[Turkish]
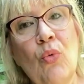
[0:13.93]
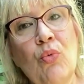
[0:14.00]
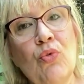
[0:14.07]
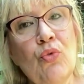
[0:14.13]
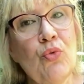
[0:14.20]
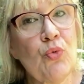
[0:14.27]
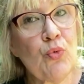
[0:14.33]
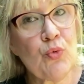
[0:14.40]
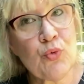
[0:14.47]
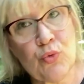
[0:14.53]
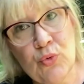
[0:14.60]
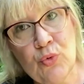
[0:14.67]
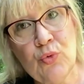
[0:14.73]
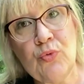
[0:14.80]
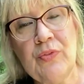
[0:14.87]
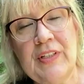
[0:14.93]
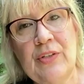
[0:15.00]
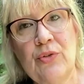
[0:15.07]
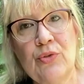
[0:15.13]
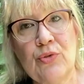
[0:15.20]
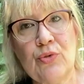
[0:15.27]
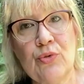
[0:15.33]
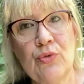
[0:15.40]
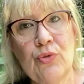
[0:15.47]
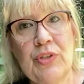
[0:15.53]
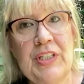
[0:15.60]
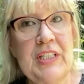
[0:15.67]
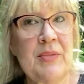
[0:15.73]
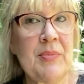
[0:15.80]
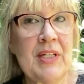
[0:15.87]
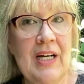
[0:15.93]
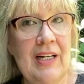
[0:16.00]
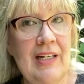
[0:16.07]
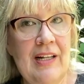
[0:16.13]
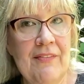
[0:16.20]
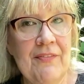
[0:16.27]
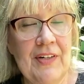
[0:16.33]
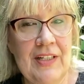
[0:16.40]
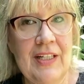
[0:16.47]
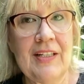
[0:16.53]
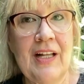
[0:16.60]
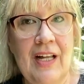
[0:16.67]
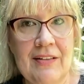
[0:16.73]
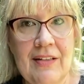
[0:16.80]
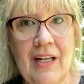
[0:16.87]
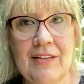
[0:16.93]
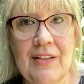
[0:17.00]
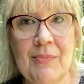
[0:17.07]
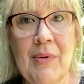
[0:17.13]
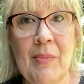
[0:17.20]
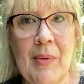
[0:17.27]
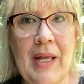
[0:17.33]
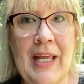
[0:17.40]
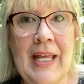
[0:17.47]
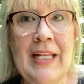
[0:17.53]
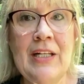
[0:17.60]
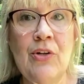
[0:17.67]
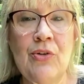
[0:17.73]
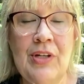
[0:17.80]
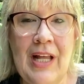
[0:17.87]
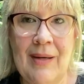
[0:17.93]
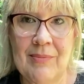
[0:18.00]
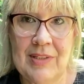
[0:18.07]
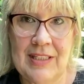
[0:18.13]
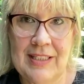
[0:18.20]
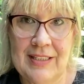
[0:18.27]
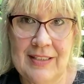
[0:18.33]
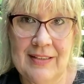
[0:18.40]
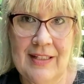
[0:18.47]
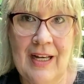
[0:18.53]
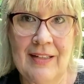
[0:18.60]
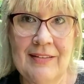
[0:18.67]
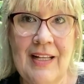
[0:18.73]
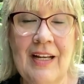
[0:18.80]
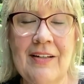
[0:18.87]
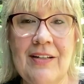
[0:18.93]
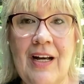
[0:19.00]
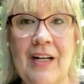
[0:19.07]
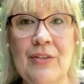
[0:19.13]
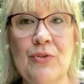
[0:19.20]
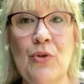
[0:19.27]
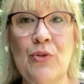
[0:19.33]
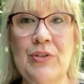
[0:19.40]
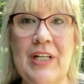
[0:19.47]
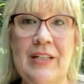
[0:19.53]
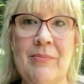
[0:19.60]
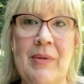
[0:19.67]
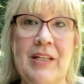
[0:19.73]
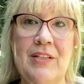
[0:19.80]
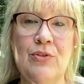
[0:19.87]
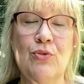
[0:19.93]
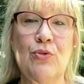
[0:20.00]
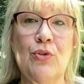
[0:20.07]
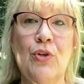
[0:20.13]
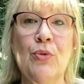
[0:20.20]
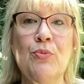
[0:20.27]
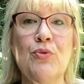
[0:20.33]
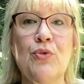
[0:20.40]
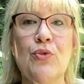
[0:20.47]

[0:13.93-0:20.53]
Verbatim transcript: Bunun uzun videosunu 20 kalem falan anlattım ama en önemlilerinden tekrar söz etmek istiyorum.